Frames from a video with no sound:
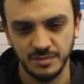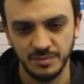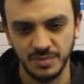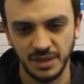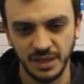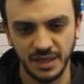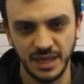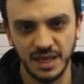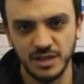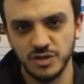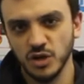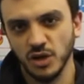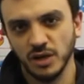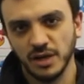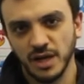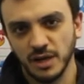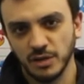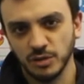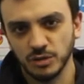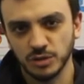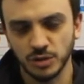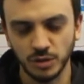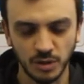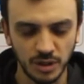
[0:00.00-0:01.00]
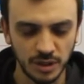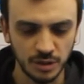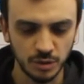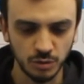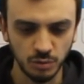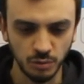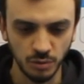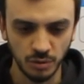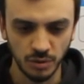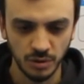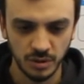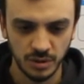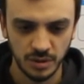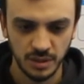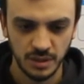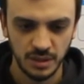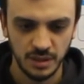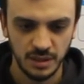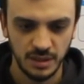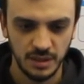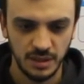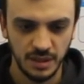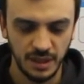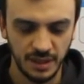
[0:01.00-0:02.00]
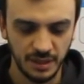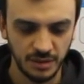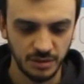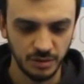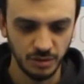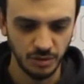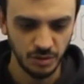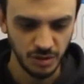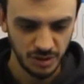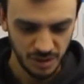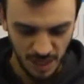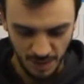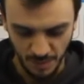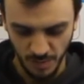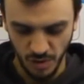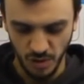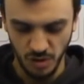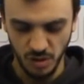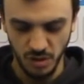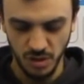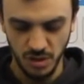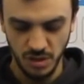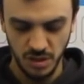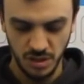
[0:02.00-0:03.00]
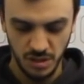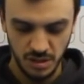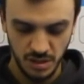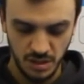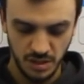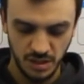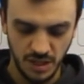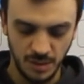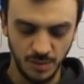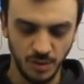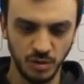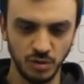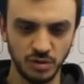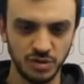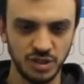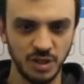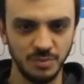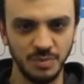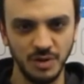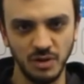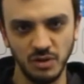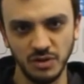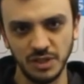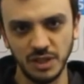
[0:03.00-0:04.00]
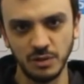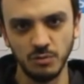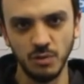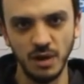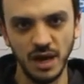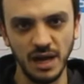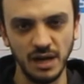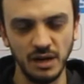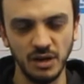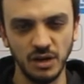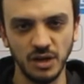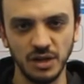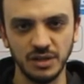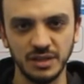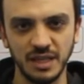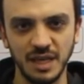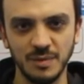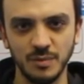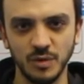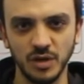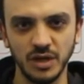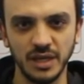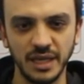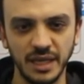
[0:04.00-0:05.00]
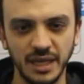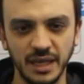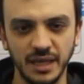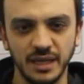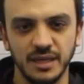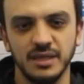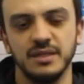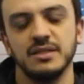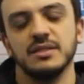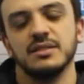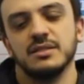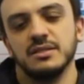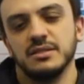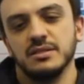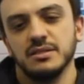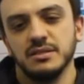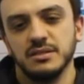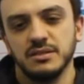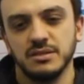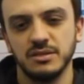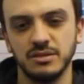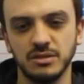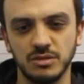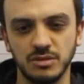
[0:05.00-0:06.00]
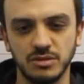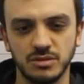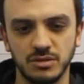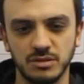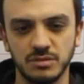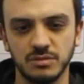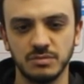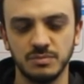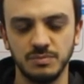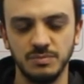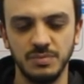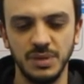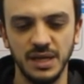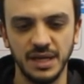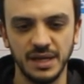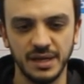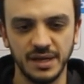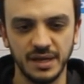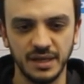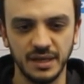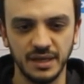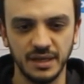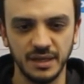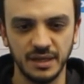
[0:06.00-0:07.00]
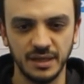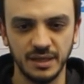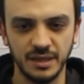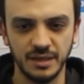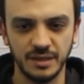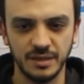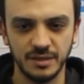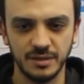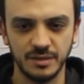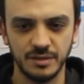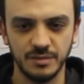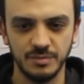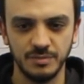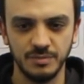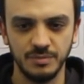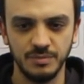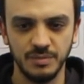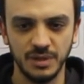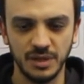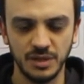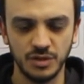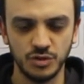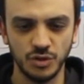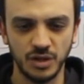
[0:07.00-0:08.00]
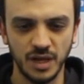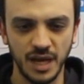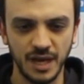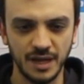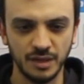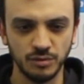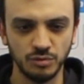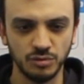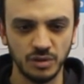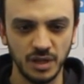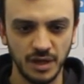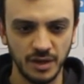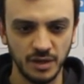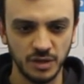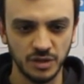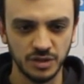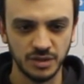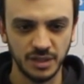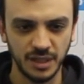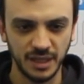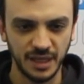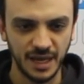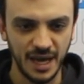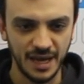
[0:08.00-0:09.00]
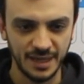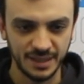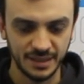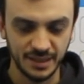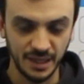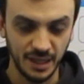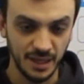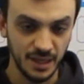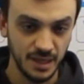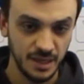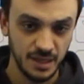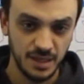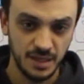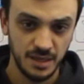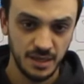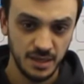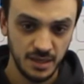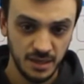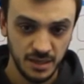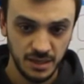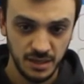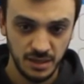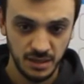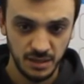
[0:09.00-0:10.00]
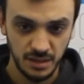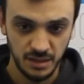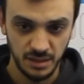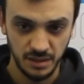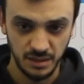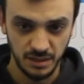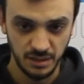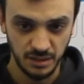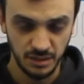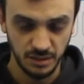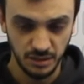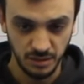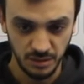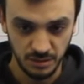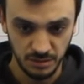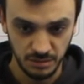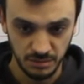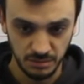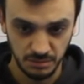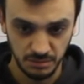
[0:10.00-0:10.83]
perché gioca contro Cantù. Ecco, noi siamo, siamo consapevoli di quello, andiamo lì per, per giocare tutte le nostre carte. Eh,